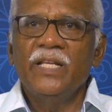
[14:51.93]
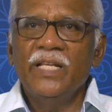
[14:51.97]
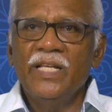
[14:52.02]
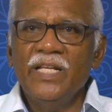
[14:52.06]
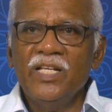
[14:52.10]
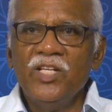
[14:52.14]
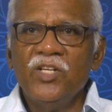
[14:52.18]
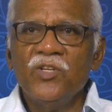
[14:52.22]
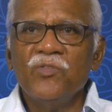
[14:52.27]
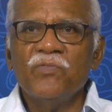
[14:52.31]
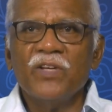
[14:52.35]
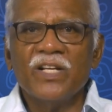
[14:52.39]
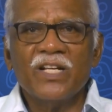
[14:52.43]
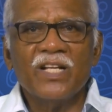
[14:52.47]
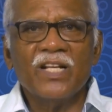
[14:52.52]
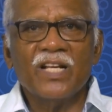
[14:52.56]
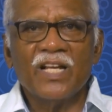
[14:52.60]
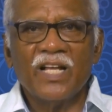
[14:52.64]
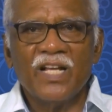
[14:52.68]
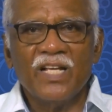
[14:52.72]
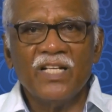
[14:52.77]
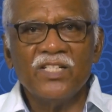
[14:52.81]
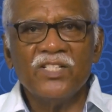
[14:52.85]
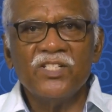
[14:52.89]
ఈశ్వర
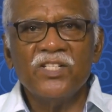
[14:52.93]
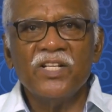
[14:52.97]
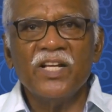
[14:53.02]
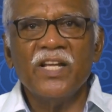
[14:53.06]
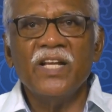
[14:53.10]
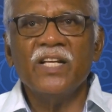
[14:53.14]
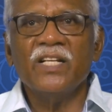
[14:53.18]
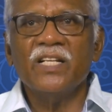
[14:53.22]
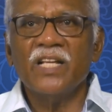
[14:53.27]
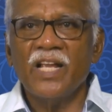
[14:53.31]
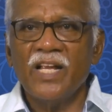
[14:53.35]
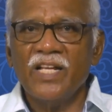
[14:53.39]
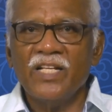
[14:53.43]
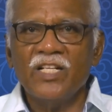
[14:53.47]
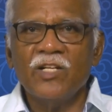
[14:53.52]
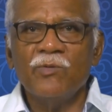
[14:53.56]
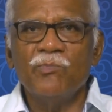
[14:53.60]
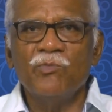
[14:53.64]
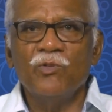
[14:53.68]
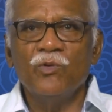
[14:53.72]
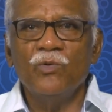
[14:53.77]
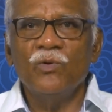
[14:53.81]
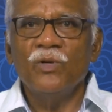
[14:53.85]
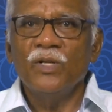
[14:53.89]

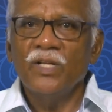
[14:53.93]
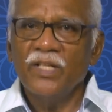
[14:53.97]
రహస్యేకైకము